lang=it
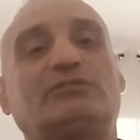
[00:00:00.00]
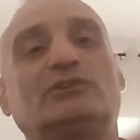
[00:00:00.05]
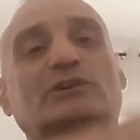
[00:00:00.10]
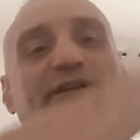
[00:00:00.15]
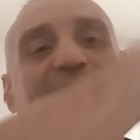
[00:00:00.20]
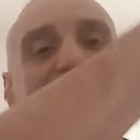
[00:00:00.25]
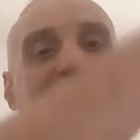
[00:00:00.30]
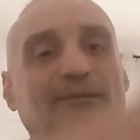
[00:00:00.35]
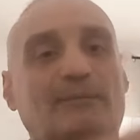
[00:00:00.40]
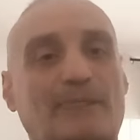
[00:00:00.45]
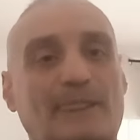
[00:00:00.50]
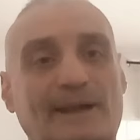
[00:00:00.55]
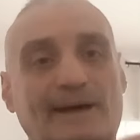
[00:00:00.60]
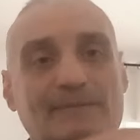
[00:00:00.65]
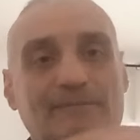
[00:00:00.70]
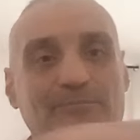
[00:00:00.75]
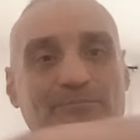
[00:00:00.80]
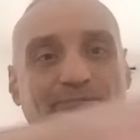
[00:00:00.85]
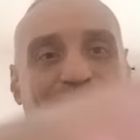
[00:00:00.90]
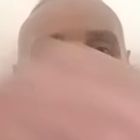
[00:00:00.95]
fuori
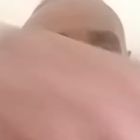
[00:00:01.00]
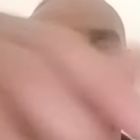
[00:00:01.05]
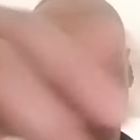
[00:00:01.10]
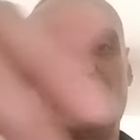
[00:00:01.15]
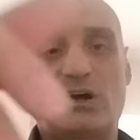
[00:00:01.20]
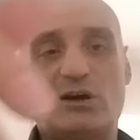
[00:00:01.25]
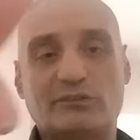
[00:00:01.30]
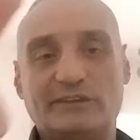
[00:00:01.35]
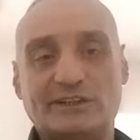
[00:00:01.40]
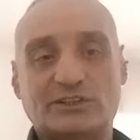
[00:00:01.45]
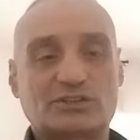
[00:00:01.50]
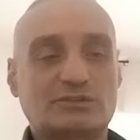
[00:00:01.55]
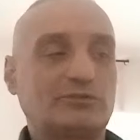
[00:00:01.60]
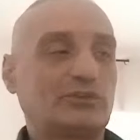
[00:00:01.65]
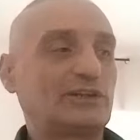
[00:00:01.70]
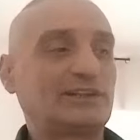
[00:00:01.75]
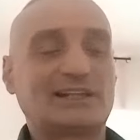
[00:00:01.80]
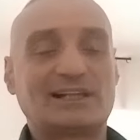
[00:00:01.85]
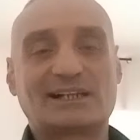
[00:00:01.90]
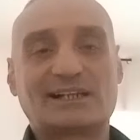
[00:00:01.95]
Vlaovic,
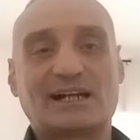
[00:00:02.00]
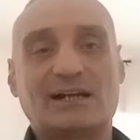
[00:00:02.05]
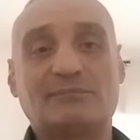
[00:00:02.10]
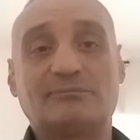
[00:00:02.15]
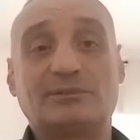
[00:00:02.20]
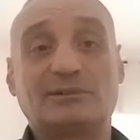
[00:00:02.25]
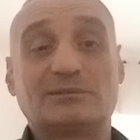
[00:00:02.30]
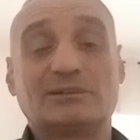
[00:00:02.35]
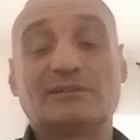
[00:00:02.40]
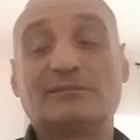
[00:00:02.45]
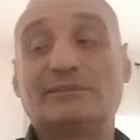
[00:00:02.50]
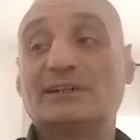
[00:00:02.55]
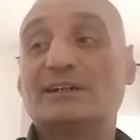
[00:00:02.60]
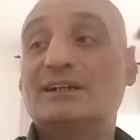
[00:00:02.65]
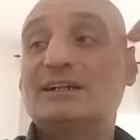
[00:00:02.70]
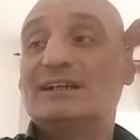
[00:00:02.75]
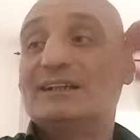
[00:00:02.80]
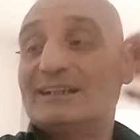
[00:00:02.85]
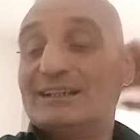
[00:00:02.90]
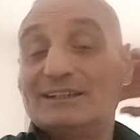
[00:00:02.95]
fuori dal campo proprio.
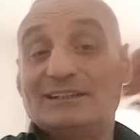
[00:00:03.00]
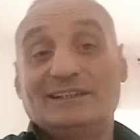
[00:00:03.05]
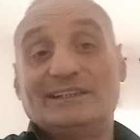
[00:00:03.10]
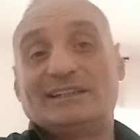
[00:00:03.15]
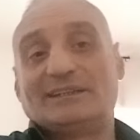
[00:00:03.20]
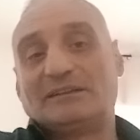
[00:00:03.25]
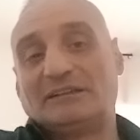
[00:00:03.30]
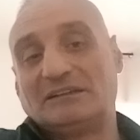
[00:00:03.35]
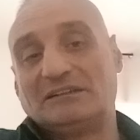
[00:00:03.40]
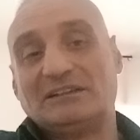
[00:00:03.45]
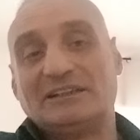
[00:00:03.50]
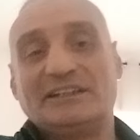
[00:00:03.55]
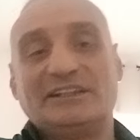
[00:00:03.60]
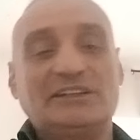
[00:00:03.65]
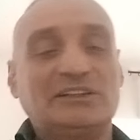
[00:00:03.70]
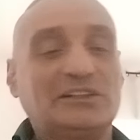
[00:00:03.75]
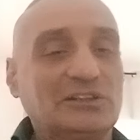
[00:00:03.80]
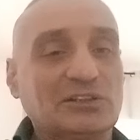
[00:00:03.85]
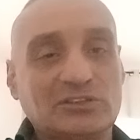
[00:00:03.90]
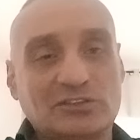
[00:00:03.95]
Lì,
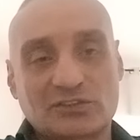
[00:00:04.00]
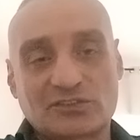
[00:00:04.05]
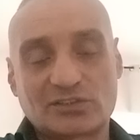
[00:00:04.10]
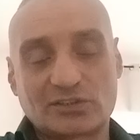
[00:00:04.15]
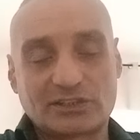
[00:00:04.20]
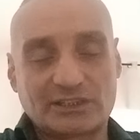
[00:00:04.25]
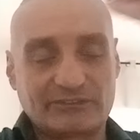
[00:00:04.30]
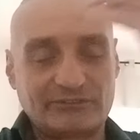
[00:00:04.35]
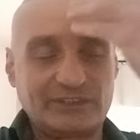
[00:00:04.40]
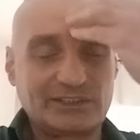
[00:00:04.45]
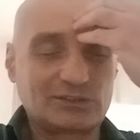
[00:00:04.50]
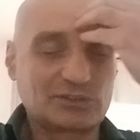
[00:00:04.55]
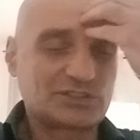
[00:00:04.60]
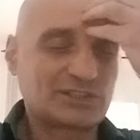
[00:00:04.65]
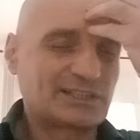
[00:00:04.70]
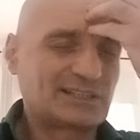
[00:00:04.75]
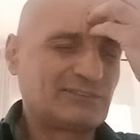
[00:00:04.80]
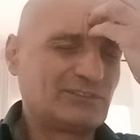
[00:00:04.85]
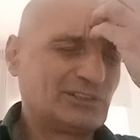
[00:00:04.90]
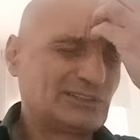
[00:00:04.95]
lì io non so davvero
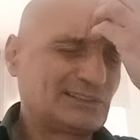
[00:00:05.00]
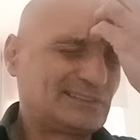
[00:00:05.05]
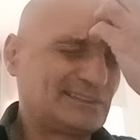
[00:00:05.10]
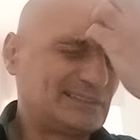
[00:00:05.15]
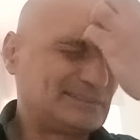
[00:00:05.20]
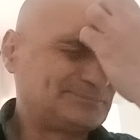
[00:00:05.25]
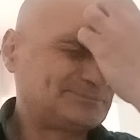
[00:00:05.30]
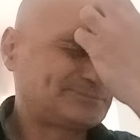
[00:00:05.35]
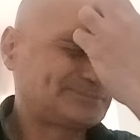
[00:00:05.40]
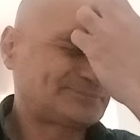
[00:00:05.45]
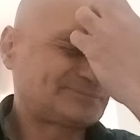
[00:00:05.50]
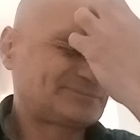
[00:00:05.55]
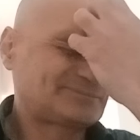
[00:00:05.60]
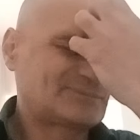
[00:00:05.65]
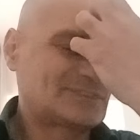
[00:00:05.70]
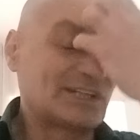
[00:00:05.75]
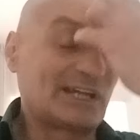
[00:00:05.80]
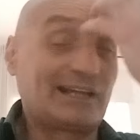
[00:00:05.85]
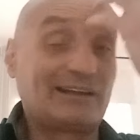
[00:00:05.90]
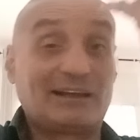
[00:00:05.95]
certe volte
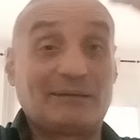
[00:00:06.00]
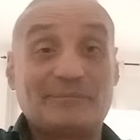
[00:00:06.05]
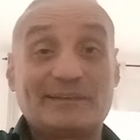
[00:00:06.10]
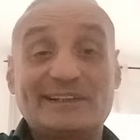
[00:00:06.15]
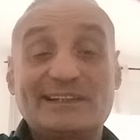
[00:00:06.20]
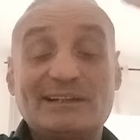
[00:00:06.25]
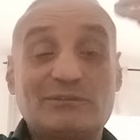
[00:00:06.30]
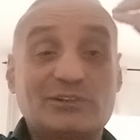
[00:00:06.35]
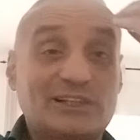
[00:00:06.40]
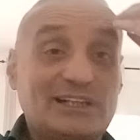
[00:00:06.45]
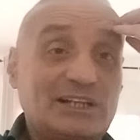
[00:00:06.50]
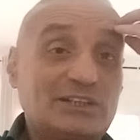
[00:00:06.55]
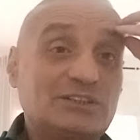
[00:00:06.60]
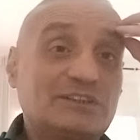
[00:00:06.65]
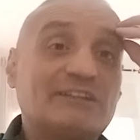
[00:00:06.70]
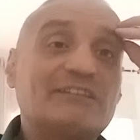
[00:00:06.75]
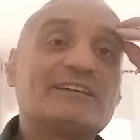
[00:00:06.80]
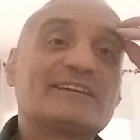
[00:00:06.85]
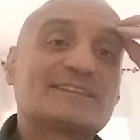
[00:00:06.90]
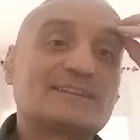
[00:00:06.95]
cioè, ammettiamo che la
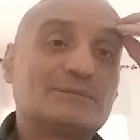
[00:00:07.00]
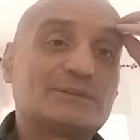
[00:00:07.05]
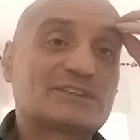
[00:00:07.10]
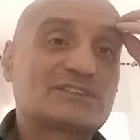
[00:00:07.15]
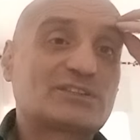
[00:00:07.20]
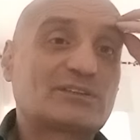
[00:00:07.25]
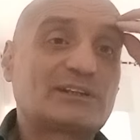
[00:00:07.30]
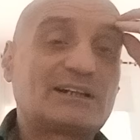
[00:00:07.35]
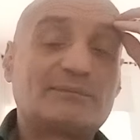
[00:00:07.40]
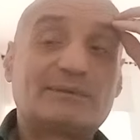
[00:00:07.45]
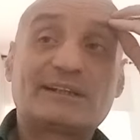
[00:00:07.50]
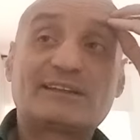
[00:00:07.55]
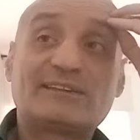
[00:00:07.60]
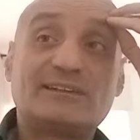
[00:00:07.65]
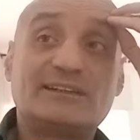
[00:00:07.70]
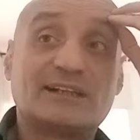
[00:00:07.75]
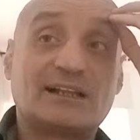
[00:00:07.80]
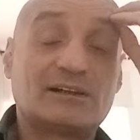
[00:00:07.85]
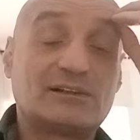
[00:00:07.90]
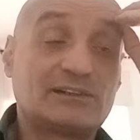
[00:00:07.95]
Juve avesse perso quella
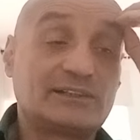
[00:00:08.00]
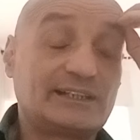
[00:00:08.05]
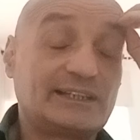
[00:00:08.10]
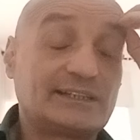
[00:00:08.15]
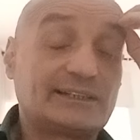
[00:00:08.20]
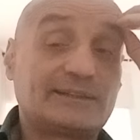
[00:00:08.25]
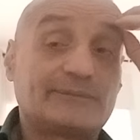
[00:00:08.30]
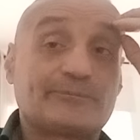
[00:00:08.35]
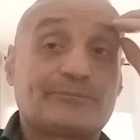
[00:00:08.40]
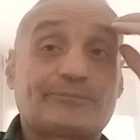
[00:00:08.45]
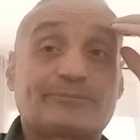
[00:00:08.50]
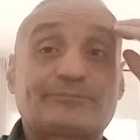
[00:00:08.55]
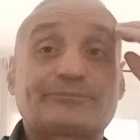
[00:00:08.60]
partita, no, ieri.